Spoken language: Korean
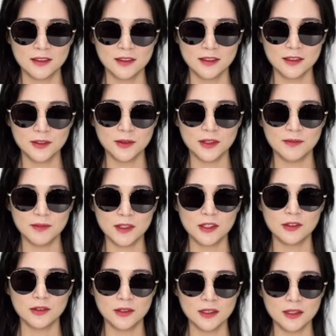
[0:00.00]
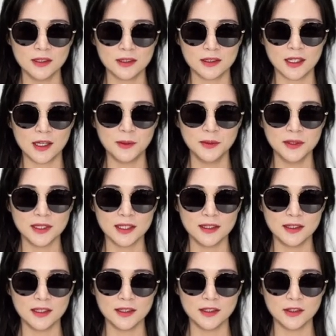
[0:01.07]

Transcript: 또 임영웅은 가온 차트에서